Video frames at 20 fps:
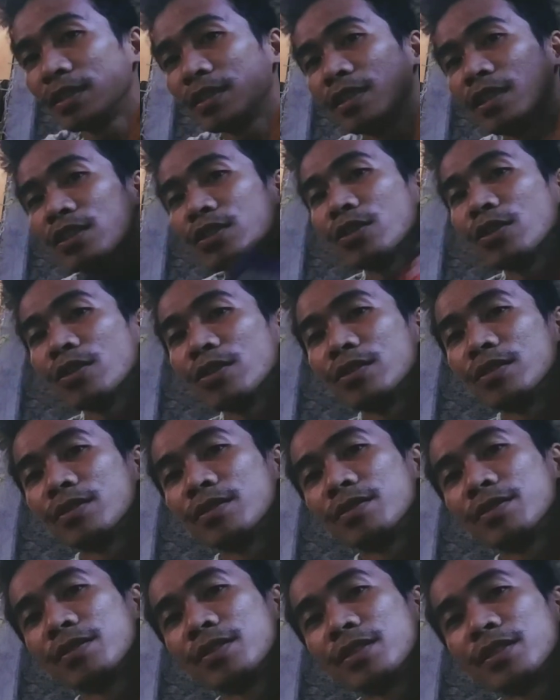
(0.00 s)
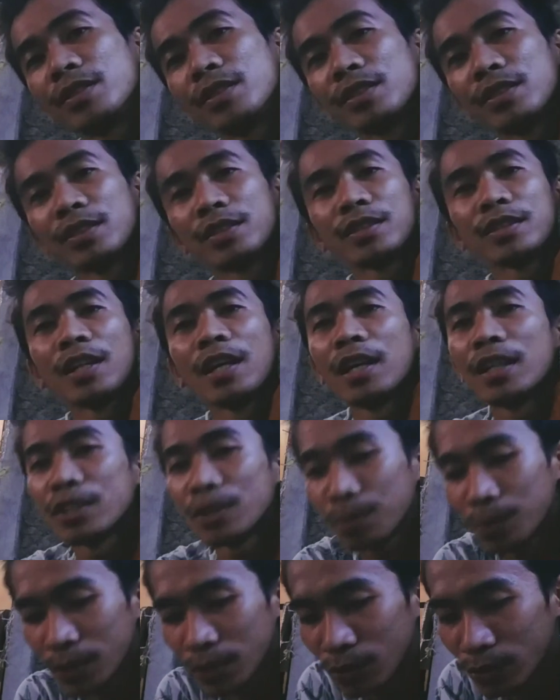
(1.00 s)
dito sa
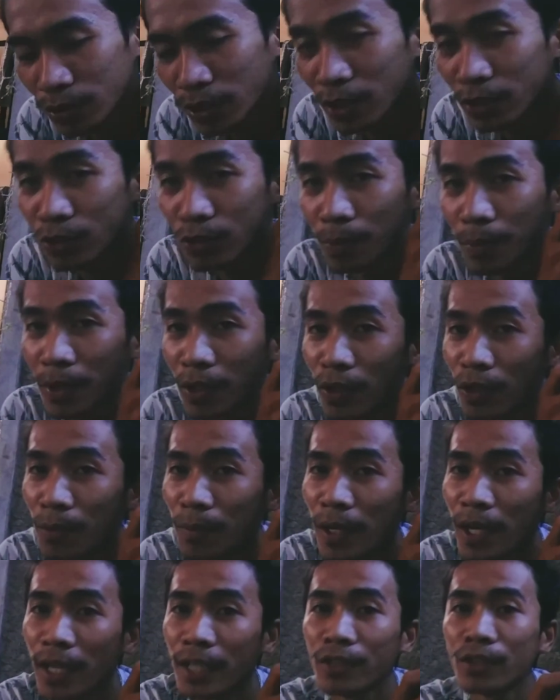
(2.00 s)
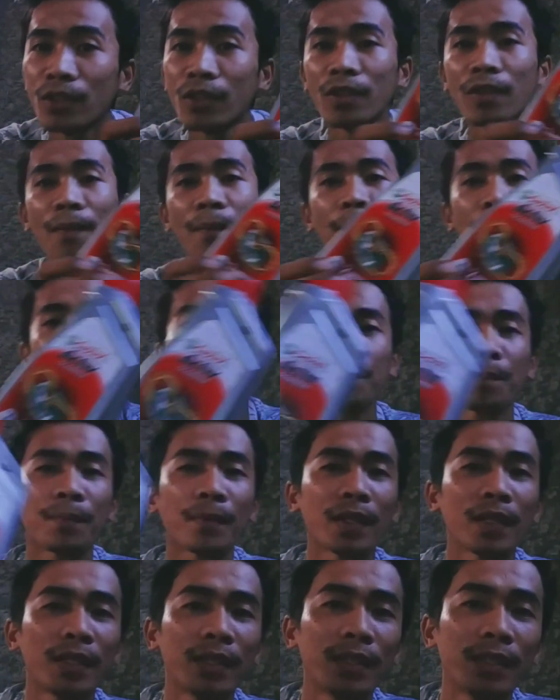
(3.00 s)
speed na super oil mga idol.
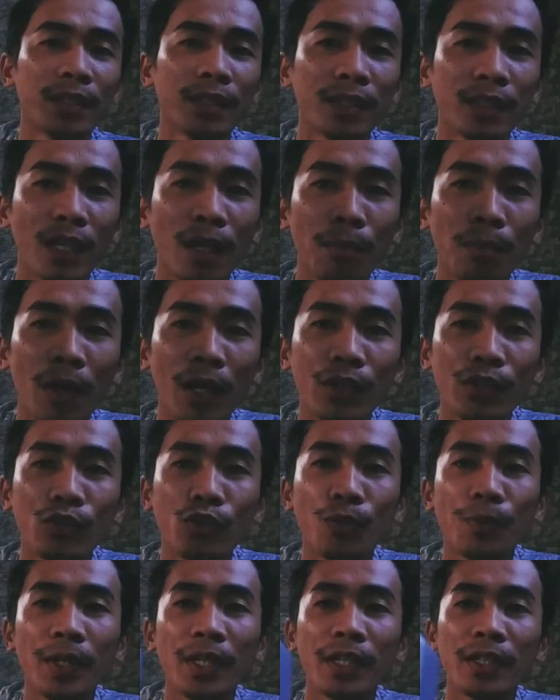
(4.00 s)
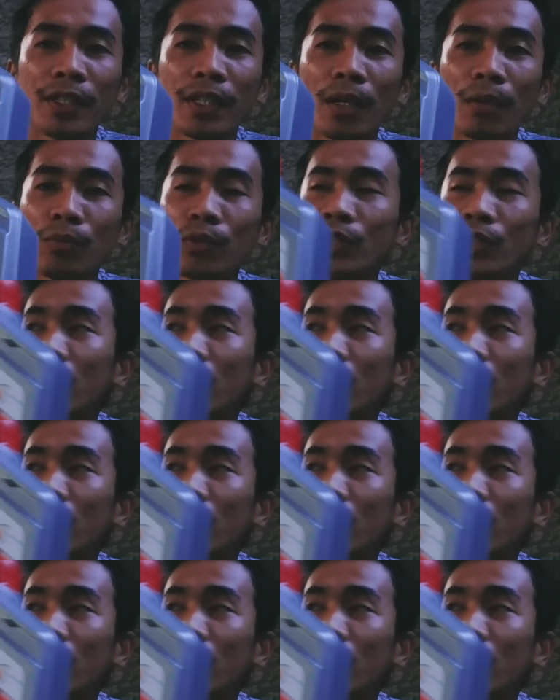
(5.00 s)
Napakayumi ng takbo